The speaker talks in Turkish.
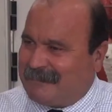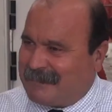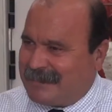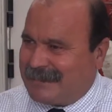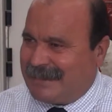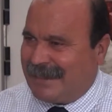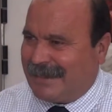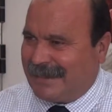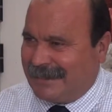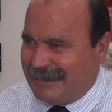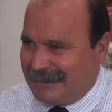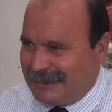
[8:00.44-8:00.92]

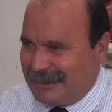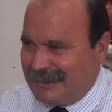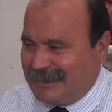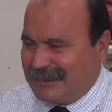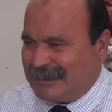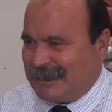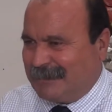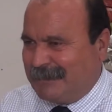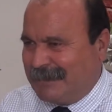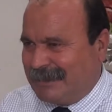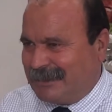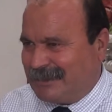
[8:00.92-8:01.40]
Bizlere ayırdığınız
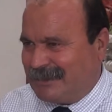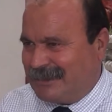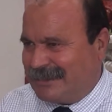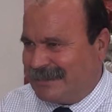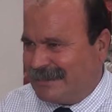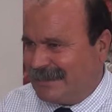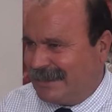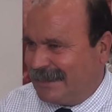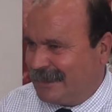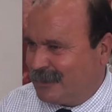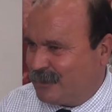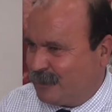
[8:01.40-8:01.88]
zaman için
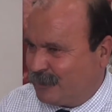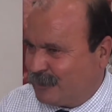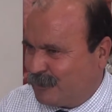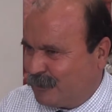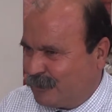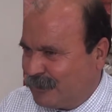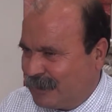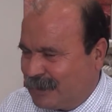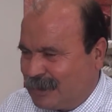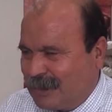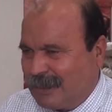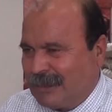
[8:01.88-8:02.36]
sizlere çok
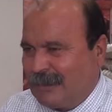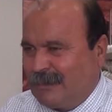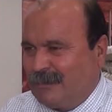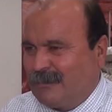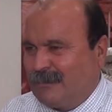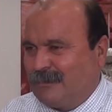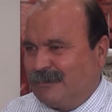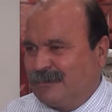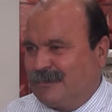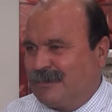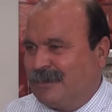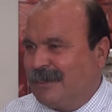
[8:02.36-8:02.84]
çok teşekkür
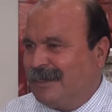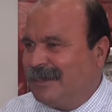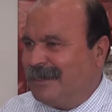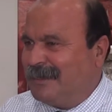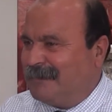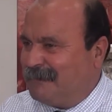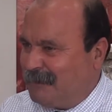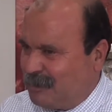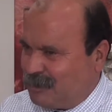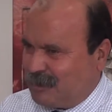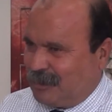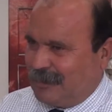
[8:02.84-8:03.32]
ediyoruz.
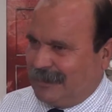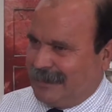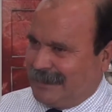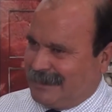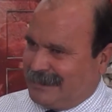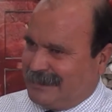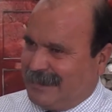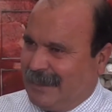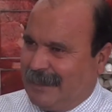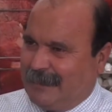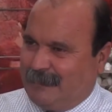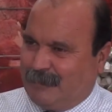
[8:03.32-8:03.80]

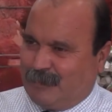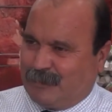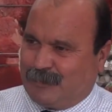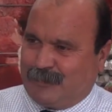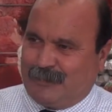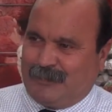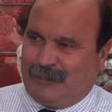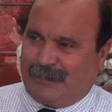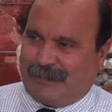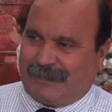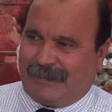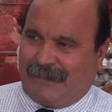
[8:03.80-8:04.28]
Başarılarınız daim
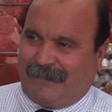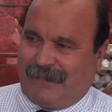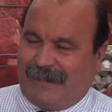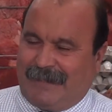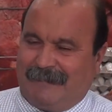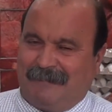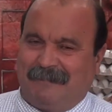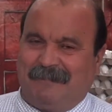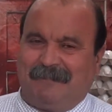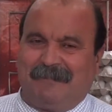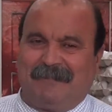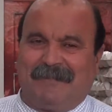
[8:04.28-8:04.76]
olsun diyoruz
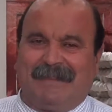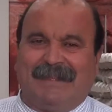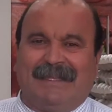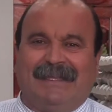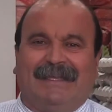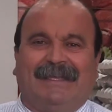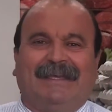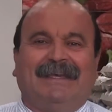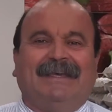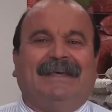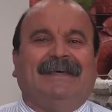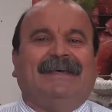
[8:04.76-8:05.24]
efendim.
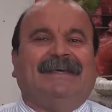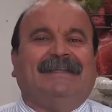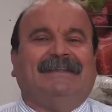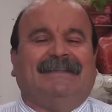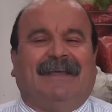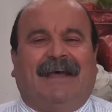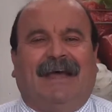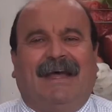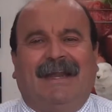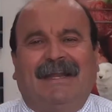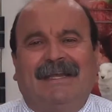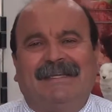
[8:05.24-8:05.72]

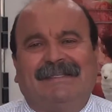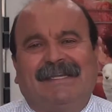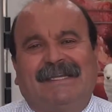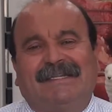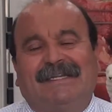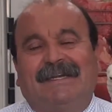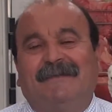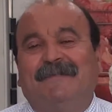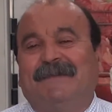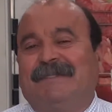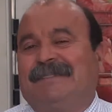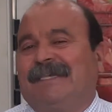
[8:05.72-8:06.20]
Değerli
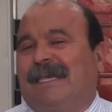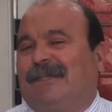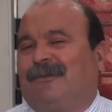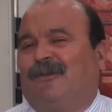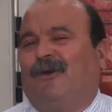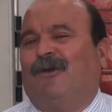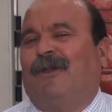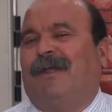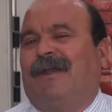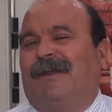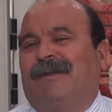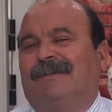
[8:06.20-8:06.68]
izleyicilerimiz
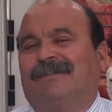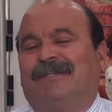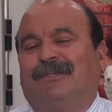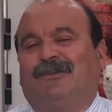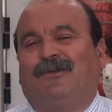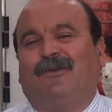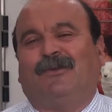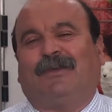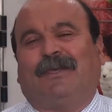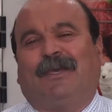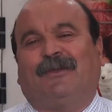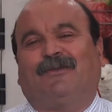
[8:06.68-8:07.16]
sektörler arası
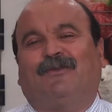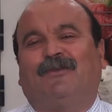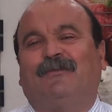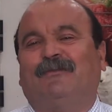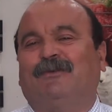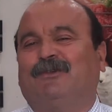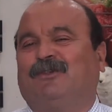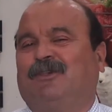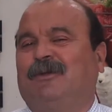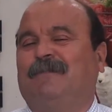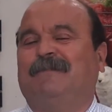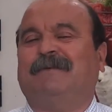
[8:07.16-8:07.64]
Türkiye turu
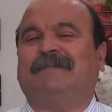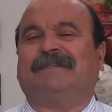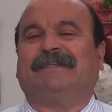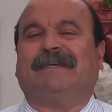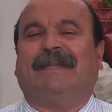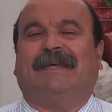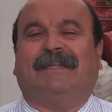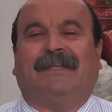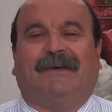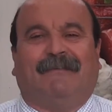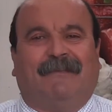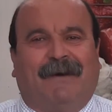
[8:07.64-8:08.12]
mısır
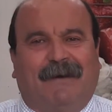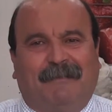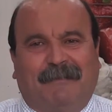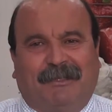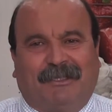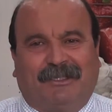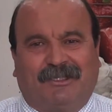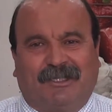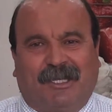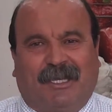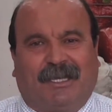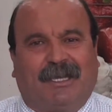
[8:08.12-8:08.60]
ile devam
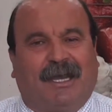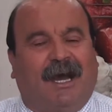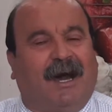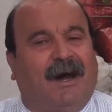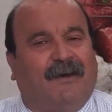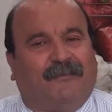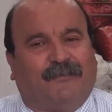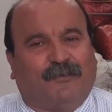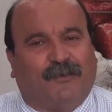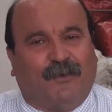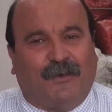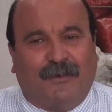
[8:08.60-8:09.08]
edecek.
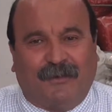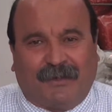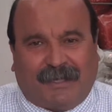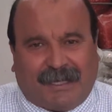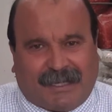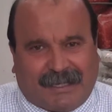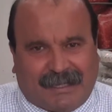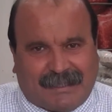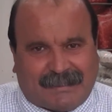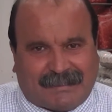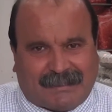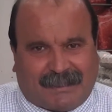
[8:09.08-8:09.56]
Afyon
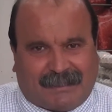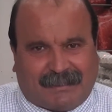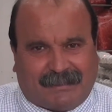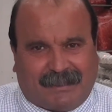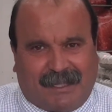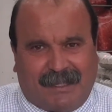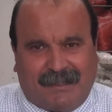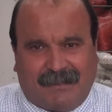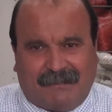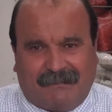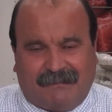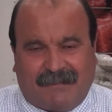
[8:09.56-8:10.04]

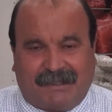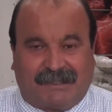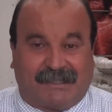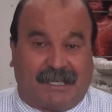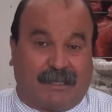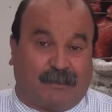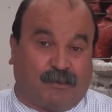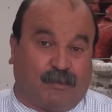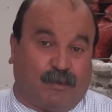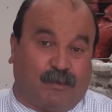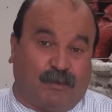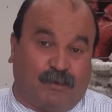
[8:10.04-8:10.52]
Karahisar'dan ve
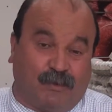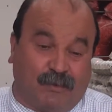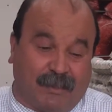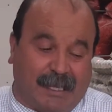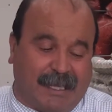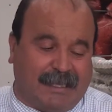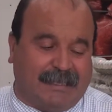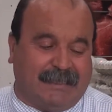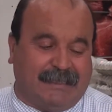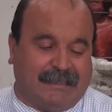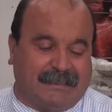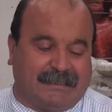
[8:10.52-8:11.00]
sektörünün
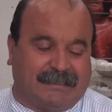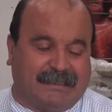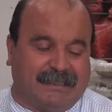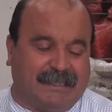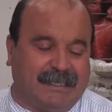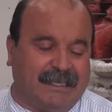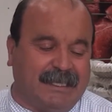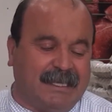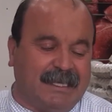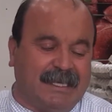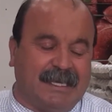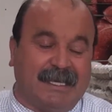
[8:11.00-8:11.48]
en
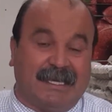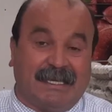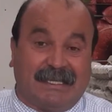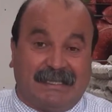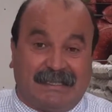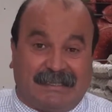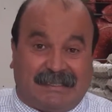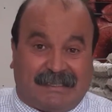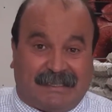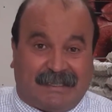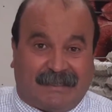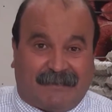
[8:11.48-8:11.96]
iyisi
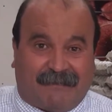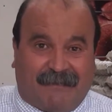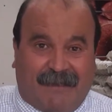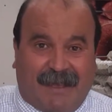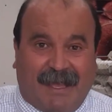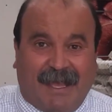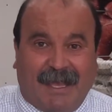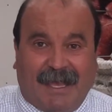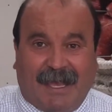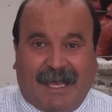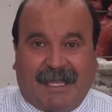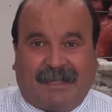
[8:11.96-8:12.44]

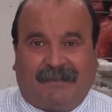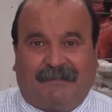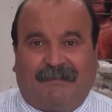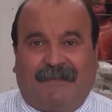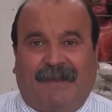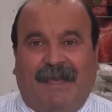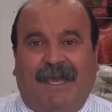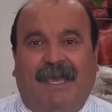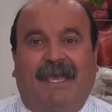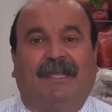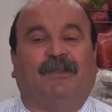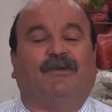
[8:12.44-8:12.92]
zirve et ve
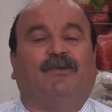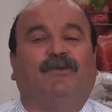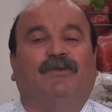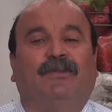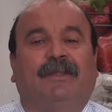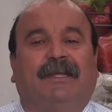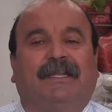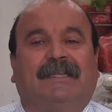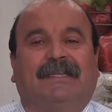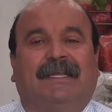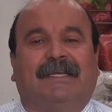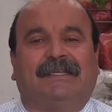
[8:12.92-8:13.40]
et
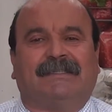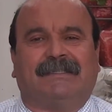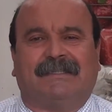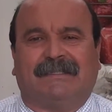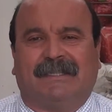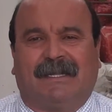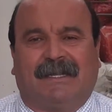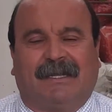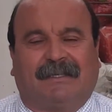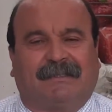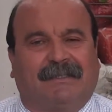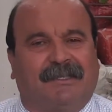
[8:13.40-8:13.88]
ürünlerinden
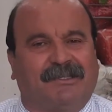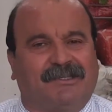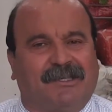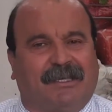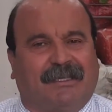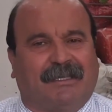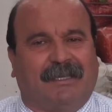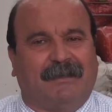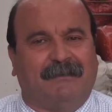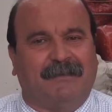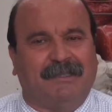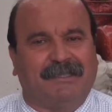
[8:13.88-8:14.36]
sizlere
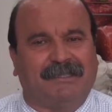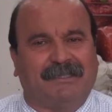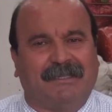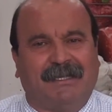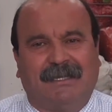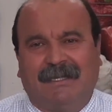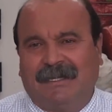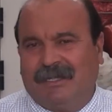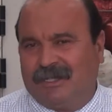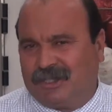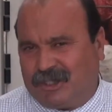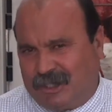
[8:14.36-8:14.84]
aktaracaklarımız
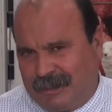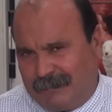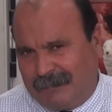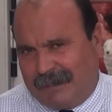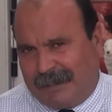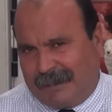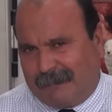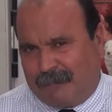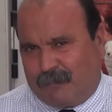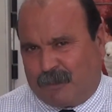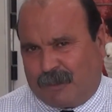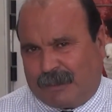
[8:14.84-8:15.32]

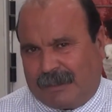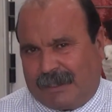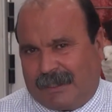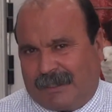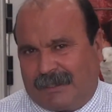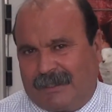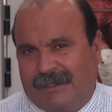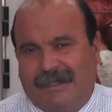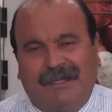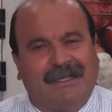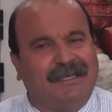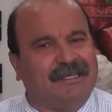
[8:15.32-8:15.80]
şimdilik bu kadar.